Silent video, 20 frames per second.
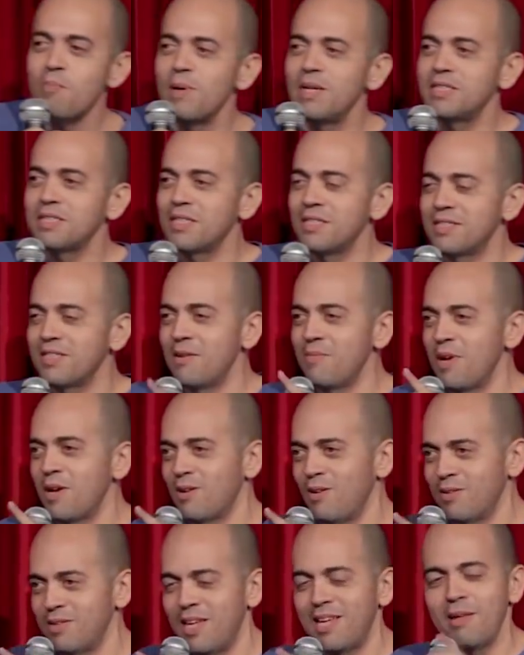uma pesquisa também,
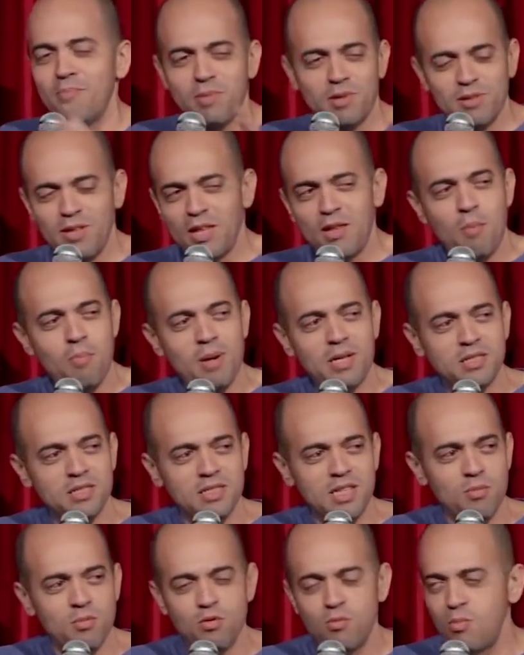quando, é, quando tem
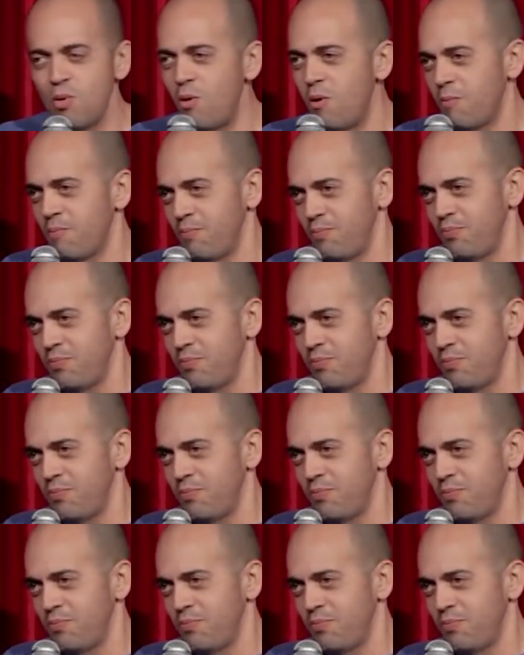pesquisa é muito bom.